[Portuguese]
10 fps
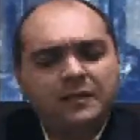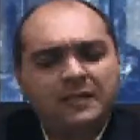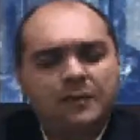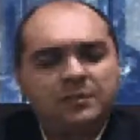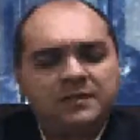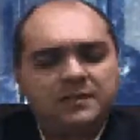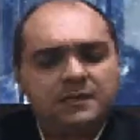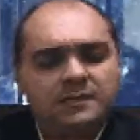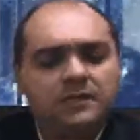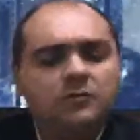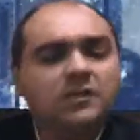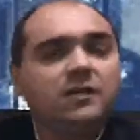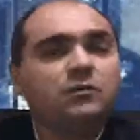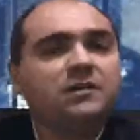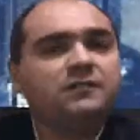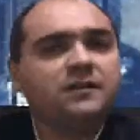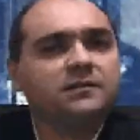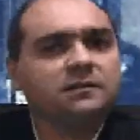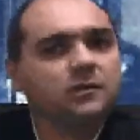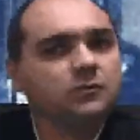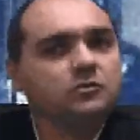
capacitação né, e qualificação.